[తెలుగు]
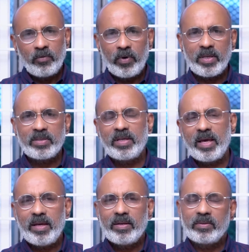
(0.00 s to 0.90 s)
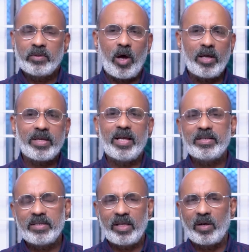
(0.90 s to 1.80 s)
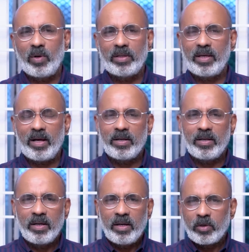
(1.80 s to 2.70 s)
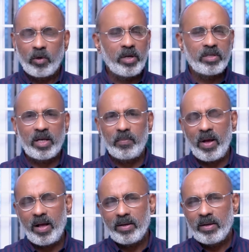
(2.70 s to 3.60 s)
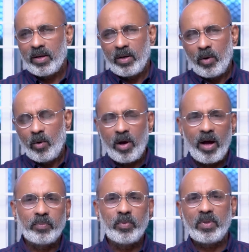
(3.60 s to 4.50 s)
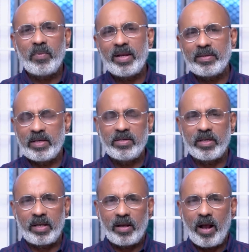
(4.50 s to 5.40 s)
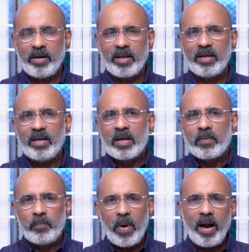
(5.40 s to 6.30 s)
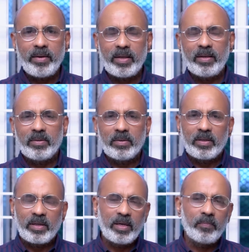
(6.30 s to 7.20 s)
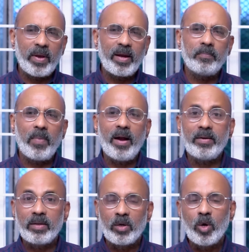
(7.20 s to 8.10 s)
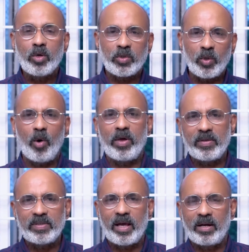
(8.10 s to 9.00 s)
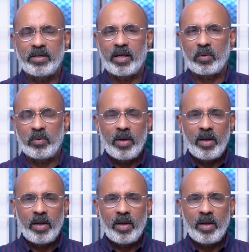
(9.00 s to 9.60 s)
ఫస్ట్ డే టాస్ గెలిచిన తర్వాత రోహిత్ శర్మ ఒక అద్భుతమైన సెంచరీ అంటే బ్యాటింగ్ హీ మేడ్ బ్యాటింగ్ లుక్ సో ఈజీ అంటారు